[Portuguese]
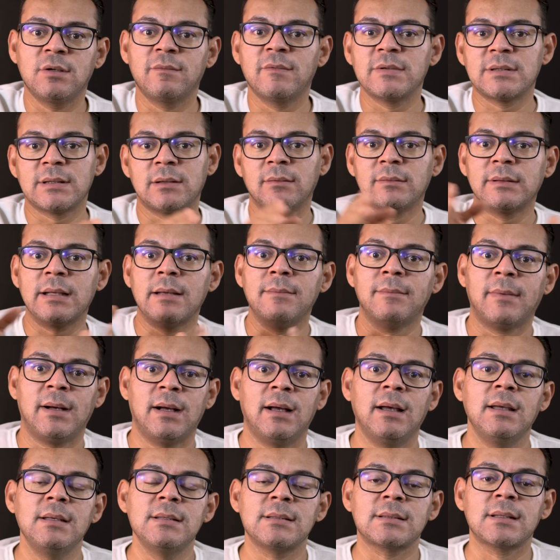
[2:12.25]
que você não tem
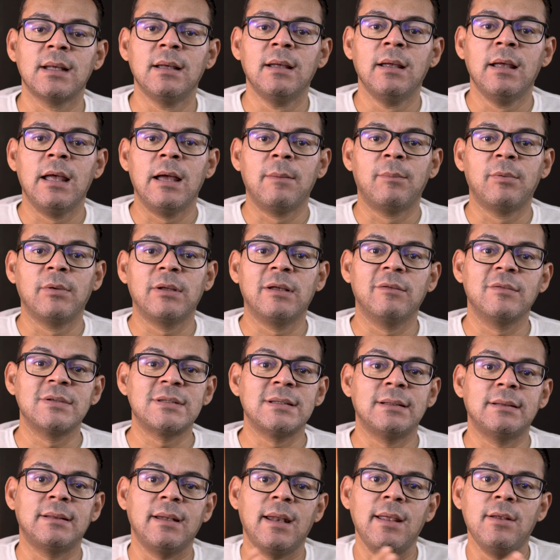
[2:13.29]
mais, é porque
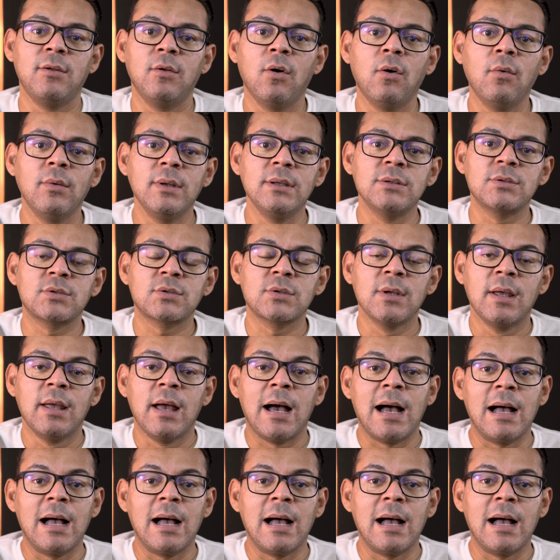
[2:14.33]
você treinou isso.